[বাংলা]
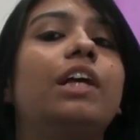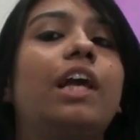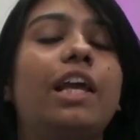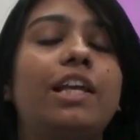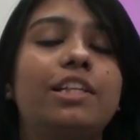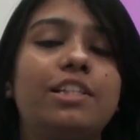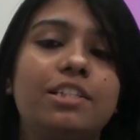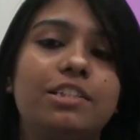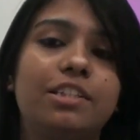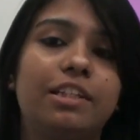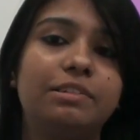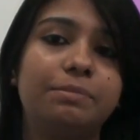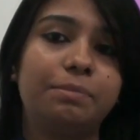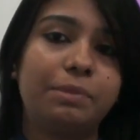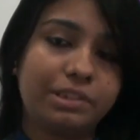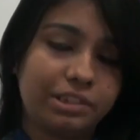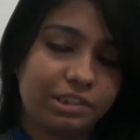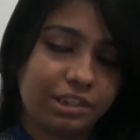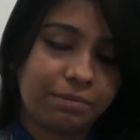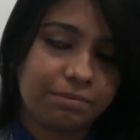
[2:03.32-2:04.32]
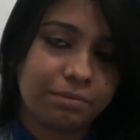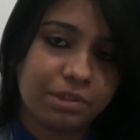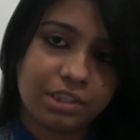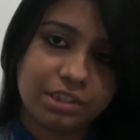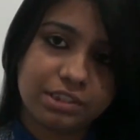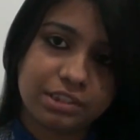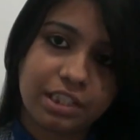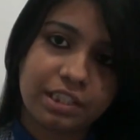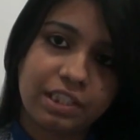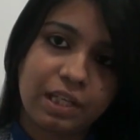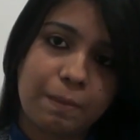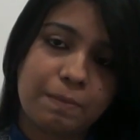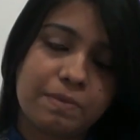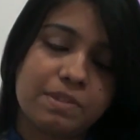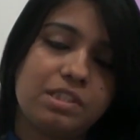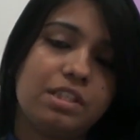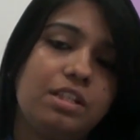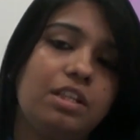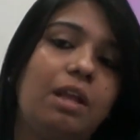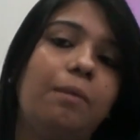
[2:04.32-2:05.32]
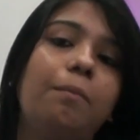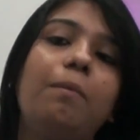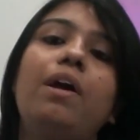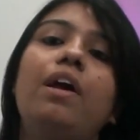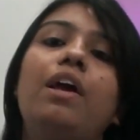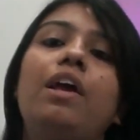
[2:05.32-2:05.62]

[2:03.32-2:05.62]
এই যে চার পাঁচটা আপনাদেরকে টিপস দিলাম